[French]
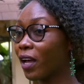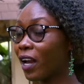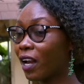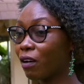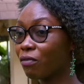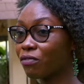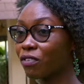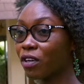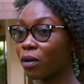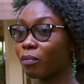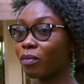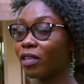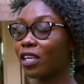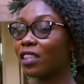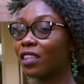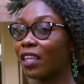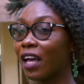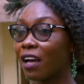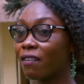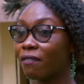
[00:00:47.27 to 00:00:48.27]
à la femme qui
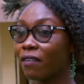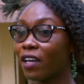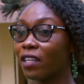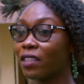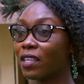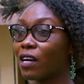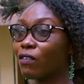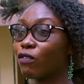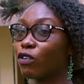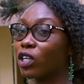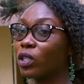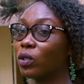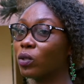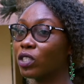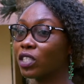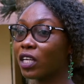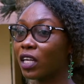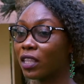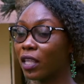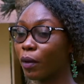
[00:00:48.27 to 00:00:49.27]
travaille d'avoir
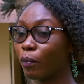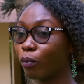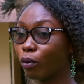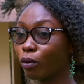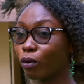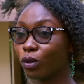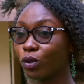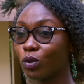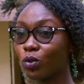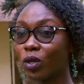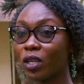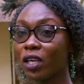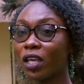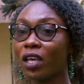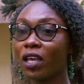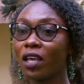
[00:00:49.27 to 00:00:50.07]
déjà des produits